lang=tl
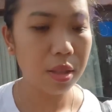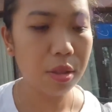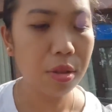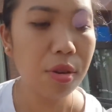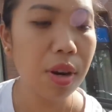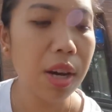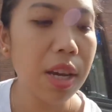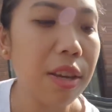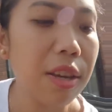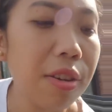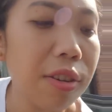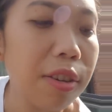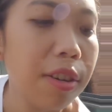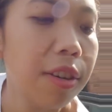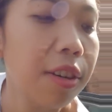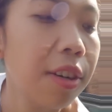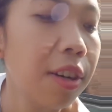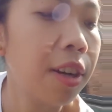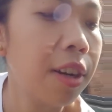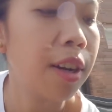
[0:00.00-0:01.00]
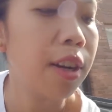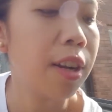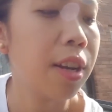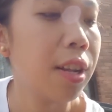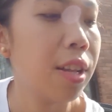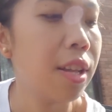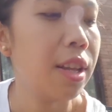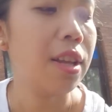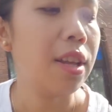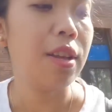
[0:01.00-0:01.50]
Ito ngayon,
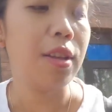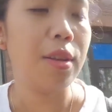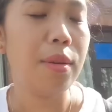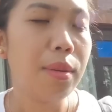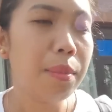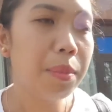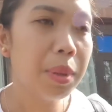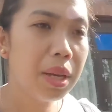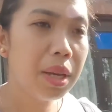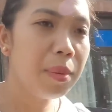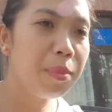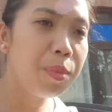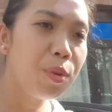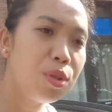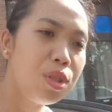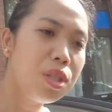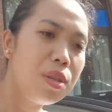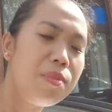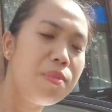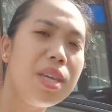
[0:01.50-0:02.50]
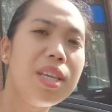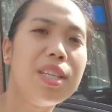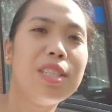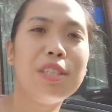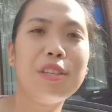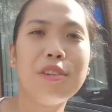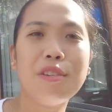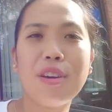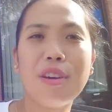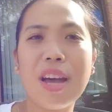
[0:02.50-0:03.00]
pick up ko si
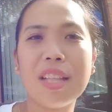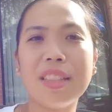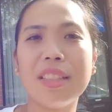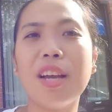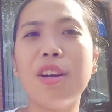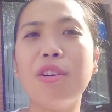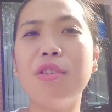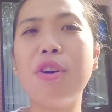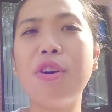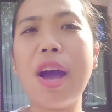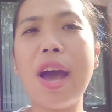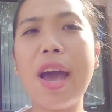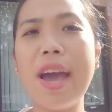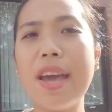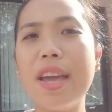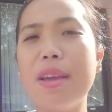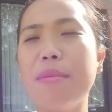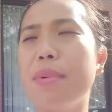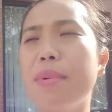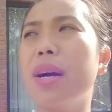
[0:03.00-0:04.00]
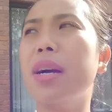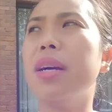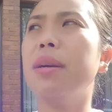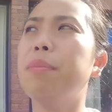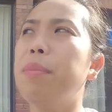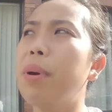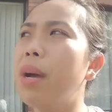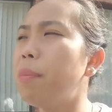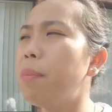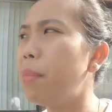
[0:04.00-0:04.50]
Mixo at ako ay
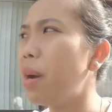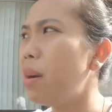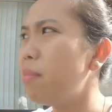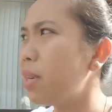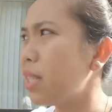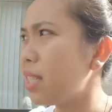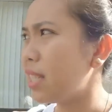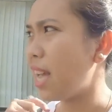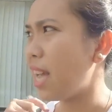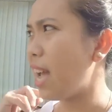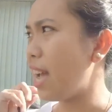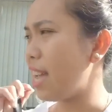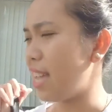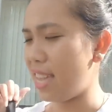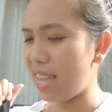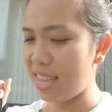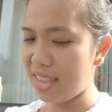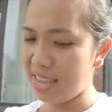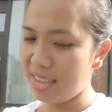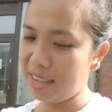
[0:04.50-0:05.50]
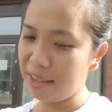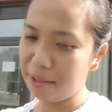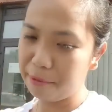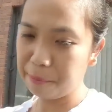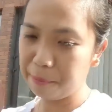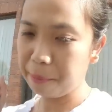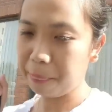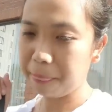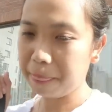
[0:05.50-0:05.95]
magpapamasahe.